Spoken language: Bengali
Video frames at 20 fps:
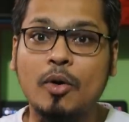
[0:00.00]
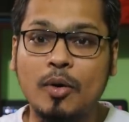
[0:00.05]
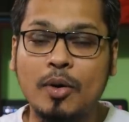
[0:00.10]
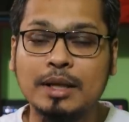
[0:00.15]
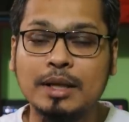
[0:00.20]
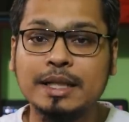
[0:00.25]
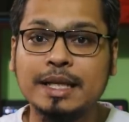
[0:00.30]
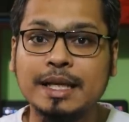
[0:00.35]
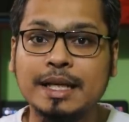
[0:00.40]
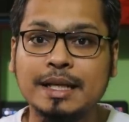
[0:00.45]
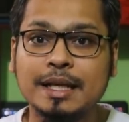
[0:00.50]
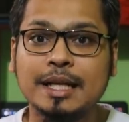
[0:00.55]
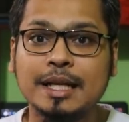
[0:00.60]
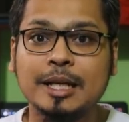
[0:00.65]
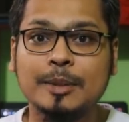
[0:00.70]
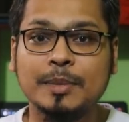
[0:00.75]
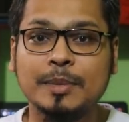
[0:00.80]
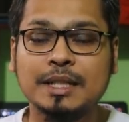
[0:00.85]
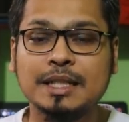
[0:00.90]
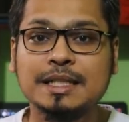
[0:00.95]
অনেক
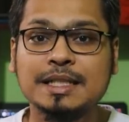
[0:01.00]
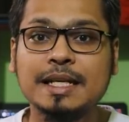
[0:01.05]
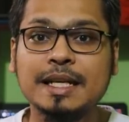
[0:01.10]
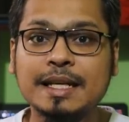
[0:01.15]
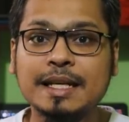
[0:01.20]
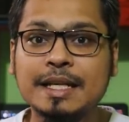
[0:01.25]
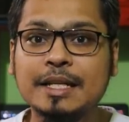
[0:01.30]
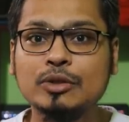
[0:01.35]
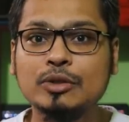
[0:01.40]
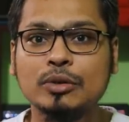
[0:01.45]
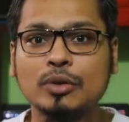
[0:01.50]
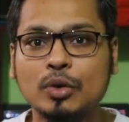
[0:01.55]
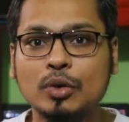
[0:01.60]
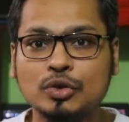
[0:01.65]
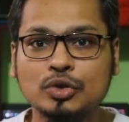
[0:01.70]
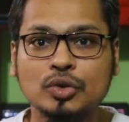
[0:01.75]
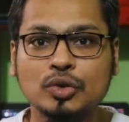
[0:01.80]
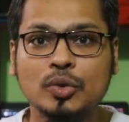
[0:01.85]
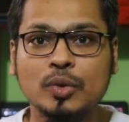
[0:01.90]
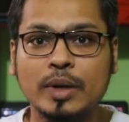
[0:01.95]
মানে শিক্ষিত
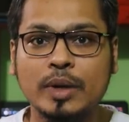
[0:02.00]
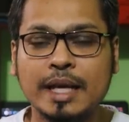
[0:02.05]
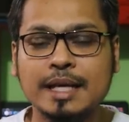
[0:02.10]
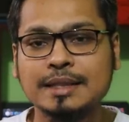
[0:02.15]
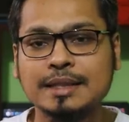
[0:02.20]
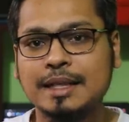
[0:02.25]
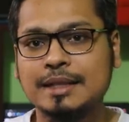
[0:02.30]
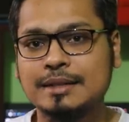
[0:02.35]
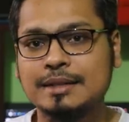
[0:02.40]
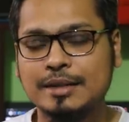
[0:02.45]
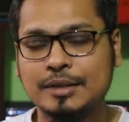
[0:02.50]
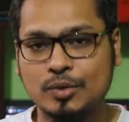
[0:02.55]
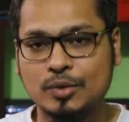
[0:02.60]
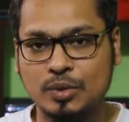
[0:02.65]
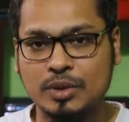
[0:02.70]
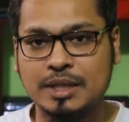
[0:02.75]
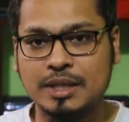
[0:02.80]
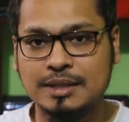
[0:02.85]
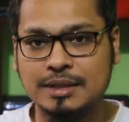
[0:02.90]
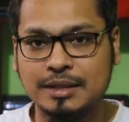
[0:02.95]
লোকজনও এই কাজটি
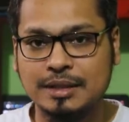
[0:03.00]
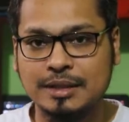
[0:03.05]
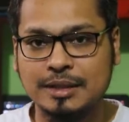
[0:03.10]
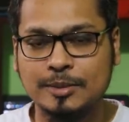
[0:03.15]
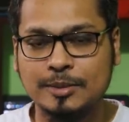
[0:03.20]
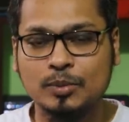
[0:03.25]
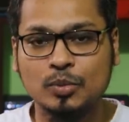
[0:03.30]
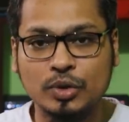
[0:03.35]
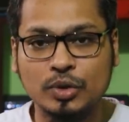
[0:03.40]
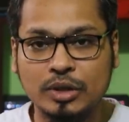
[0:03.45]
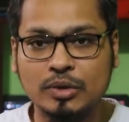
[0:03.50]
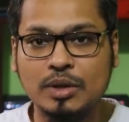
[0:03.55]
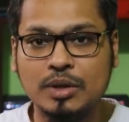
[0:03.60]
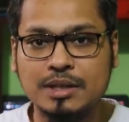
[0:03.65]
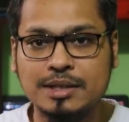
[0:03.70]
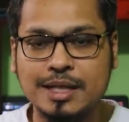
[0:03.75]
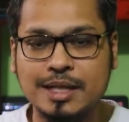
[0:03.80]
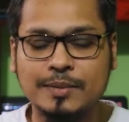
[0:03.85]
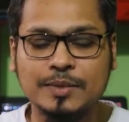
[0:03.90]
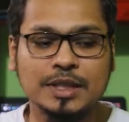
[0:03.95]
করতেছেন মনে
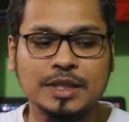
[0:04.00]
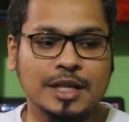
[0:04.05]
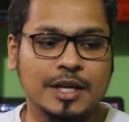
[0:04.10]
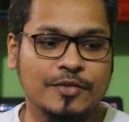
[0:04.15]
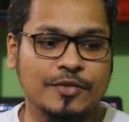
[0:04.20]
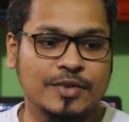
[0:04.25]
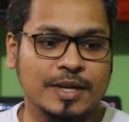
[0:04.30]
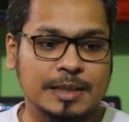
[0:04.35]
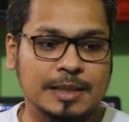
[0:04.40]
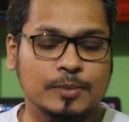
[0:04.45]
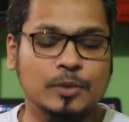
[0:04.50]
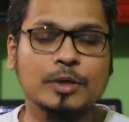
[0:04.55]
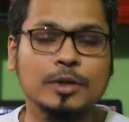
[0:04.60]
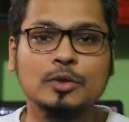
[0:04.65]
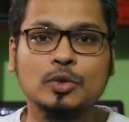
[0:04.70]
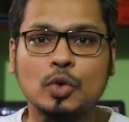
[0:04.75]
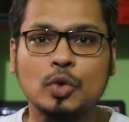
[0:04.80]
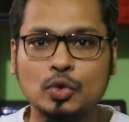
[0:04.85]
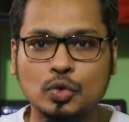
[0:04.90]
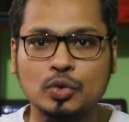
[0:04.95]
করেছিলাম যে যারা ফেসবুকে
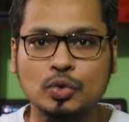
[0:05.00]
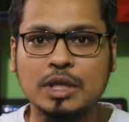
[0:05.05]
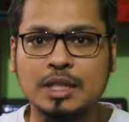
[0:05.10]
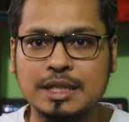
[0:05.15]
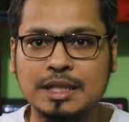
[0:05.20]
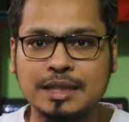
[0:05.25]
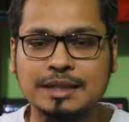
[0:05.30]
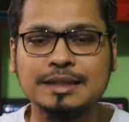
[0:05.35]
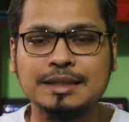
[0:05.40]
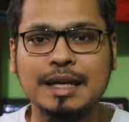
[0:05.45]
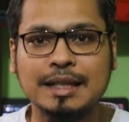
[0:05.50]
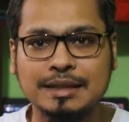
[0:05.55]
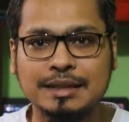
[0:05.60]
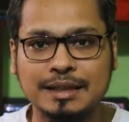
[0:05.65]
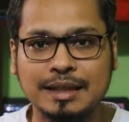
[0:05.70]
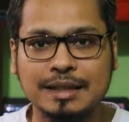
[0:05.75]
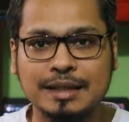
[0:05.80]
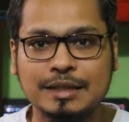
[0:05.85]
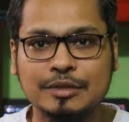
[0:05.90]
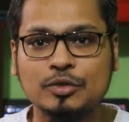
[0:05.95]
নতুন আসে জানে
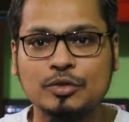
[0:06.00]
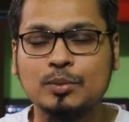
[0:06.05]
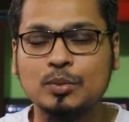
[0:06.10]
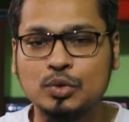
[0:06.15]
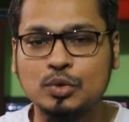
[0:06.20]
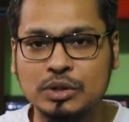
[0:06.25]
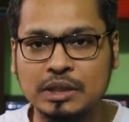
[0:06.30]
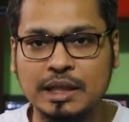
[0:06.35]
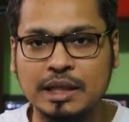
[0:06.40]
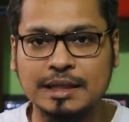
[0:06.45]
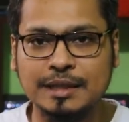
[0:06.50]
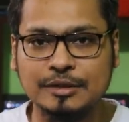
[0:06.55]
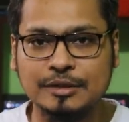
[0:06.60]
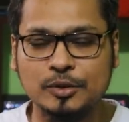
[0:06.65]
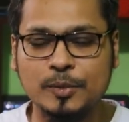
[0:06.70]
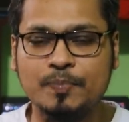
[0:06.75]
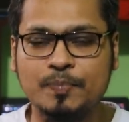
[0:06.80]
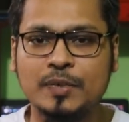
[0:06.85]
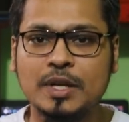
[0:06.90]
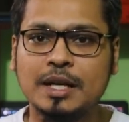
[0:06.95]
না কিছু বোঝে না
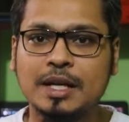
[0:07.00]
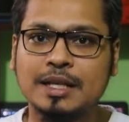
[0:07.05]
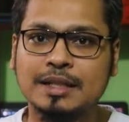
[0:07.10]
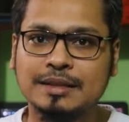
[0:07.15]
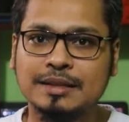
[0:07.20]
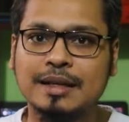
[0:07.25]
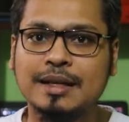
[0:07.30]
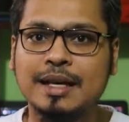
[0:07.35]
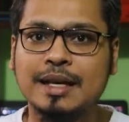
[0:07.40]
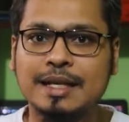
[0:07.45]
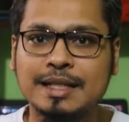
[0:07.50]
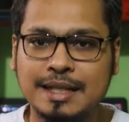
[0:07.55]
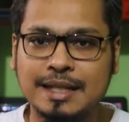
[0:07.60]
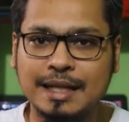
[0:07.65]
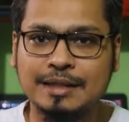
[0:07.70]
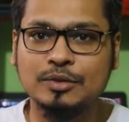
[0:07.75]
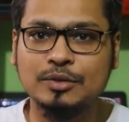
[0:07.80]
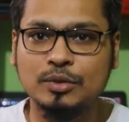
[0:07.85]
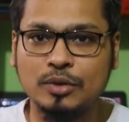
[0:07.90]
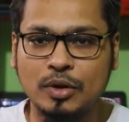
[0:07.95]
কিছু তারা এই
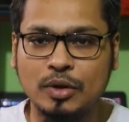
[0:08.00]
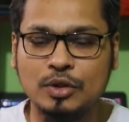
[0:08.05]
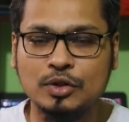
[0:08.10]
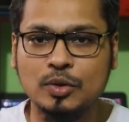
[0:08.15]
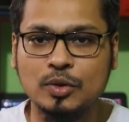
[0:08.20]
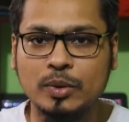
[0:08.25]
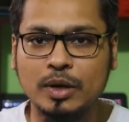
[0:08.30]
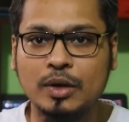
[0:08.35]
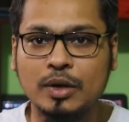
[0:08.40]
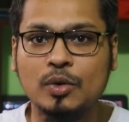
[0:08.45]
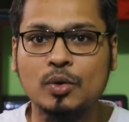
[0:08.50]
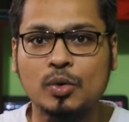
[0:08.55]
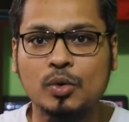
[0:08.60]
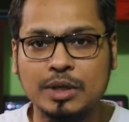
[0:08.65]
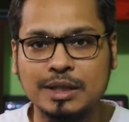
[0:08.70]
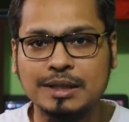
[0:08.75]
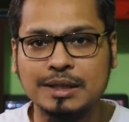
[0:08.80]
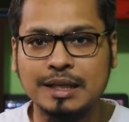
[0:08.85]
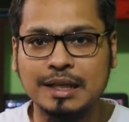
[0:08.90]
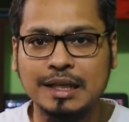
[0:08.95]
কাজগুলো হয়তোবা
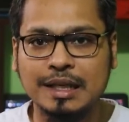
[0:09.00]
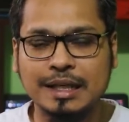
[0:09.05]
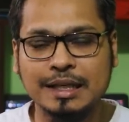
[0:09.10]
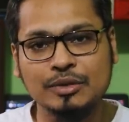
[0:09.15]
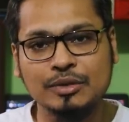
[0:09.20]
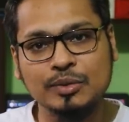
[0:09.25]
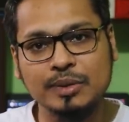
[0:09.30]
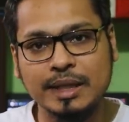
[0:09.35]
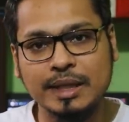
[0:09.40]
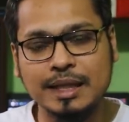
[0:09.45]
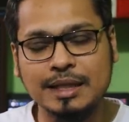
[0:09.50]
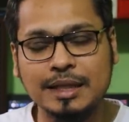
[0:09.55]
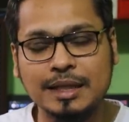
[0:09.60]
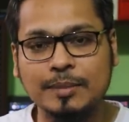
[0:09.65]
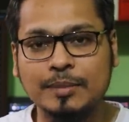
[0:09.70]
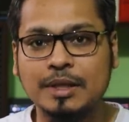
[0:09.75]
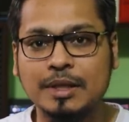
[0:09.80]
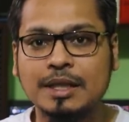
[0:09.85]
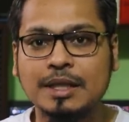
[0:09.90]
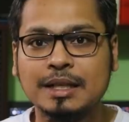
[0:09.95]
করে থাকে কিন্তু দেখলাম
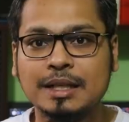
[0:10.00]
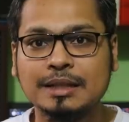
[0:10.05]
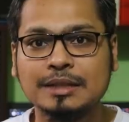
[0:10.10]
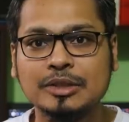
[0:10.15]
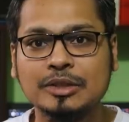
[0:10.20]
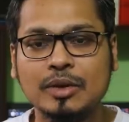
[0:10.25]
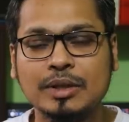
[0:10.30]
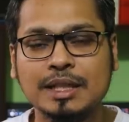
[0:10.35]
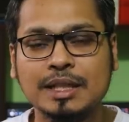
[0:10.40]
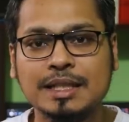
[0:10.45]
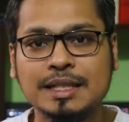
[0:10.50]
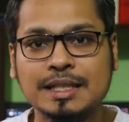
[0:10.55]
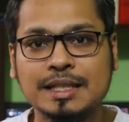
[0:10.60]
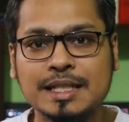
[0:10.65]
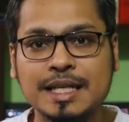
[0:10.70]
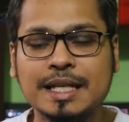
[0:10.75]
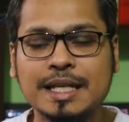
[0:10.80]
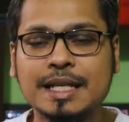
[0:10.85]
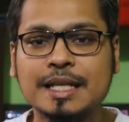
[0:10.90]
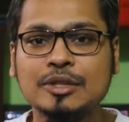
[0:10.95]
যে অনেক
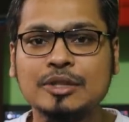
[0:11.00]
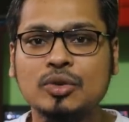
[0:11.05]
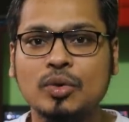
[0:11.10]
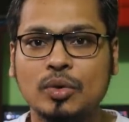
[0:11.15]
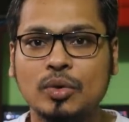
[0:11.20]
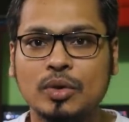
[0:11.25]
শিক্ষিত